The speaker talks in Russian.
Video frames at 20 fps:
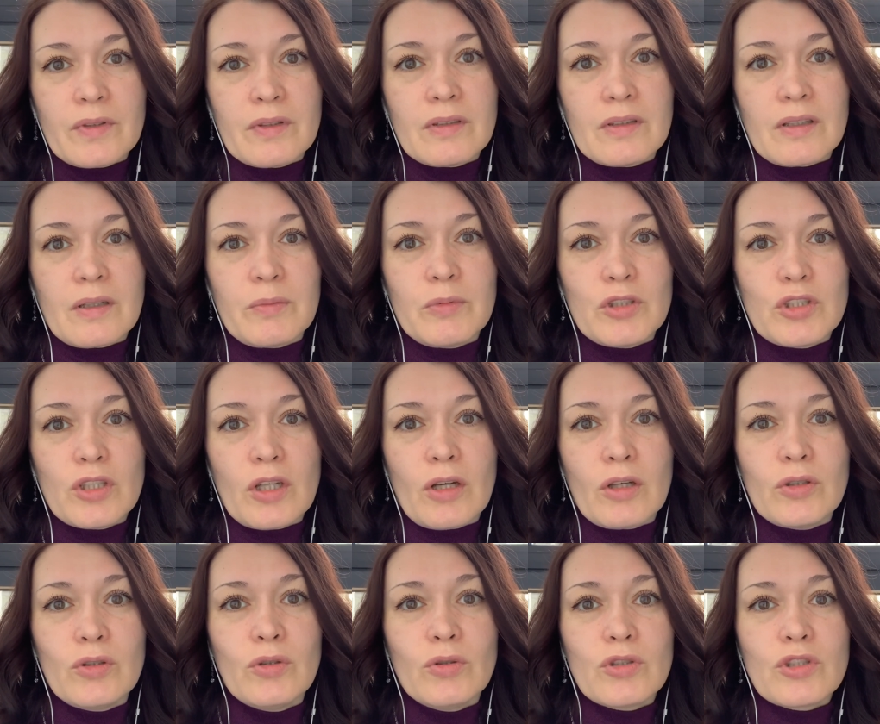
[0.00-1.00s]
Э,
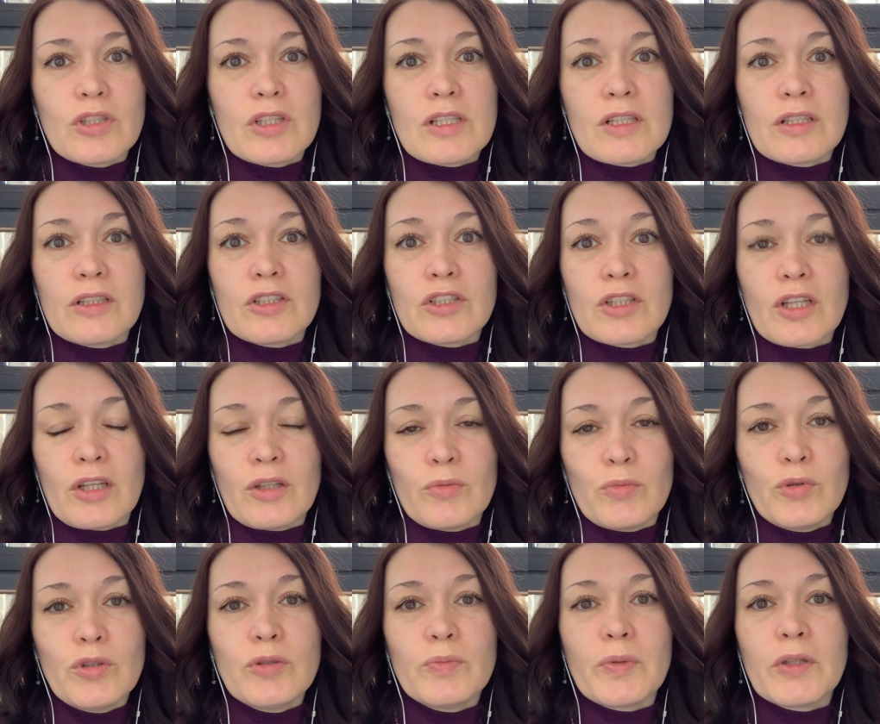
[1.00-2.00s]
обещают дождь, если дождя не
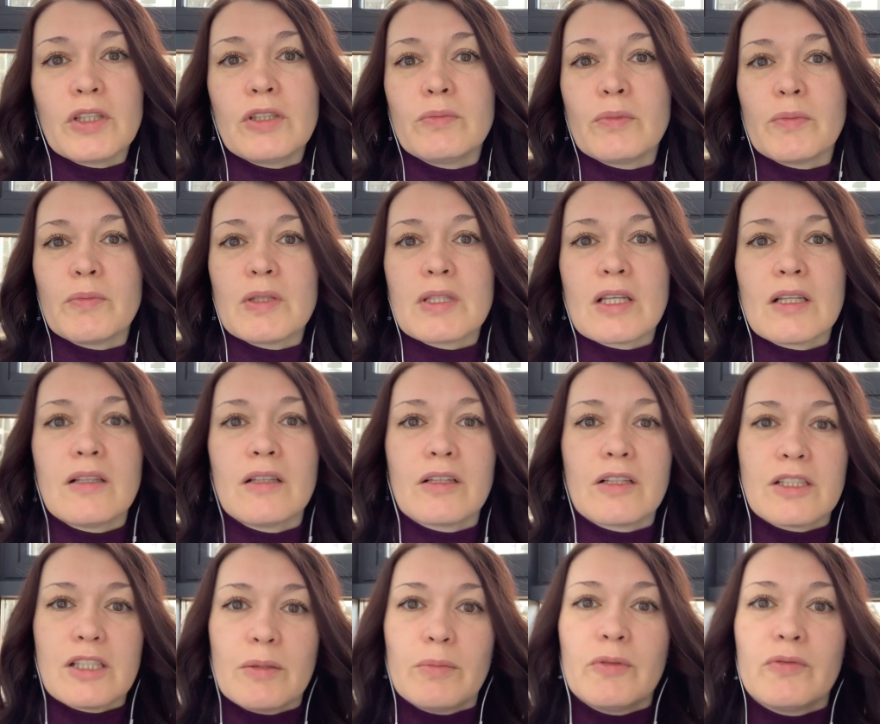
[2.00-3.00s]
будет, поедем обязательно,
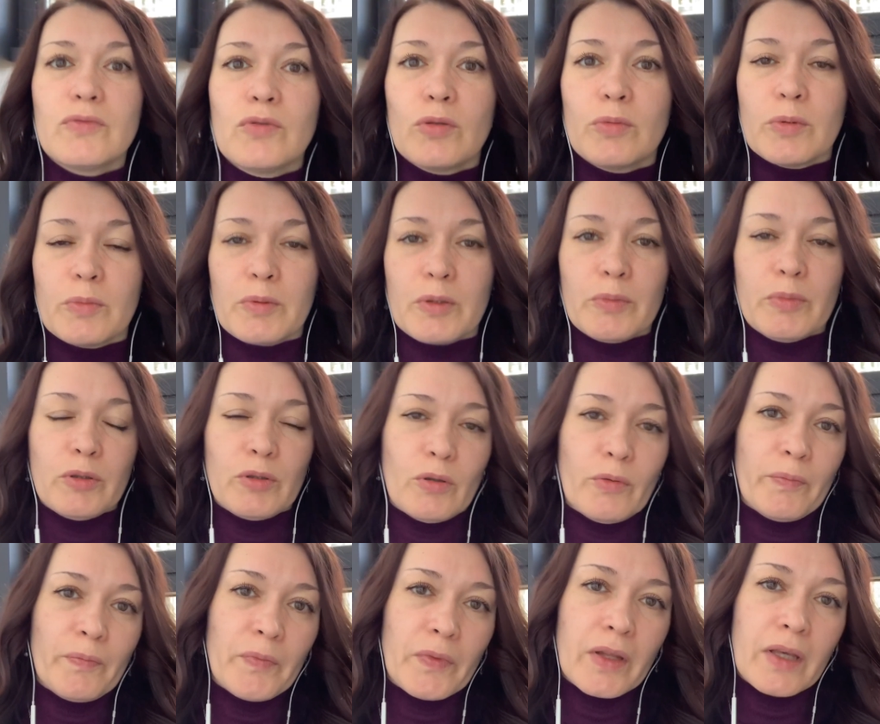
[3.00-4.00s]
хотя бы в доме
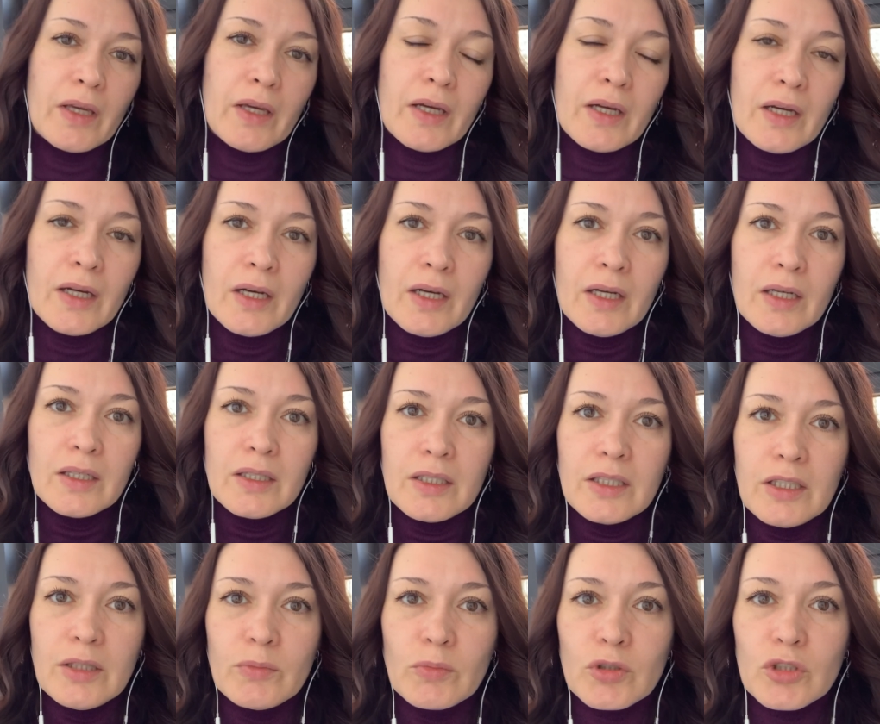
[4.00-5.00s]
приберем
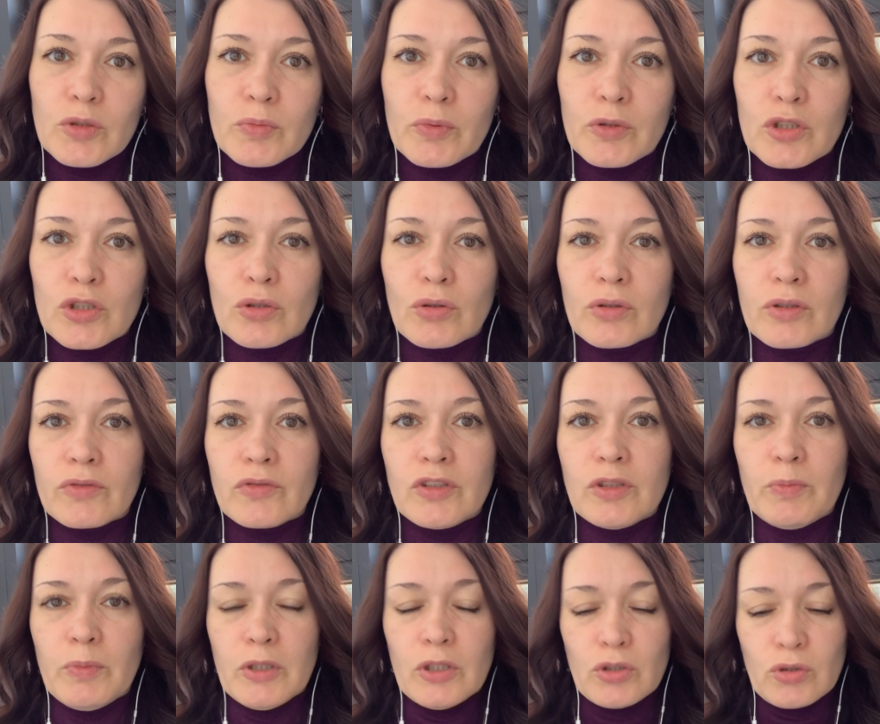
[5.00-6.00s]
и, может быть, что-то в
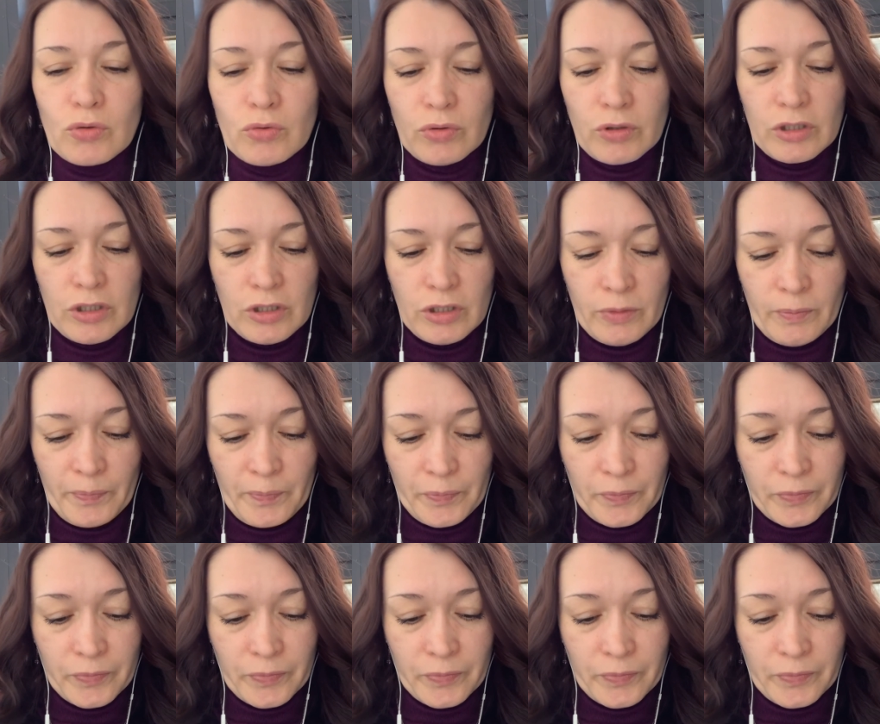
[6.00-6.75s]
тепличку кинем.